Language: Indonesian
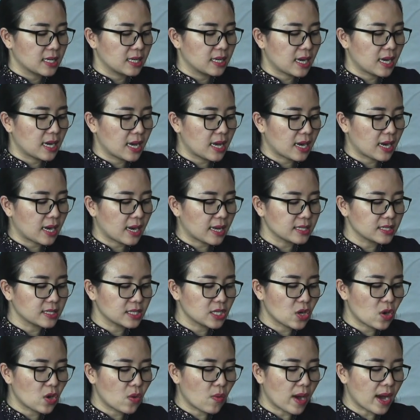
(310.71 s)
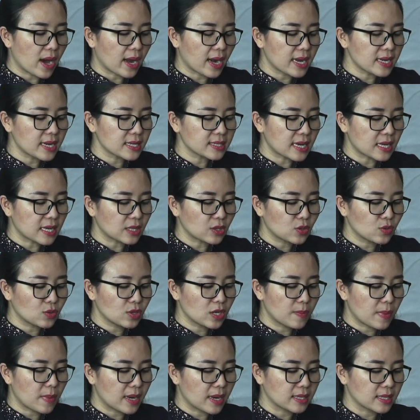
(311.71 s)
dengan rasio waran 1
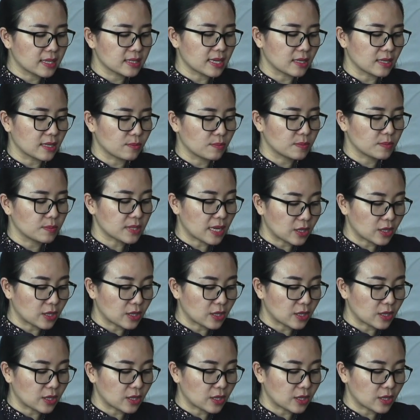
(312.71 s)
dibanding 1,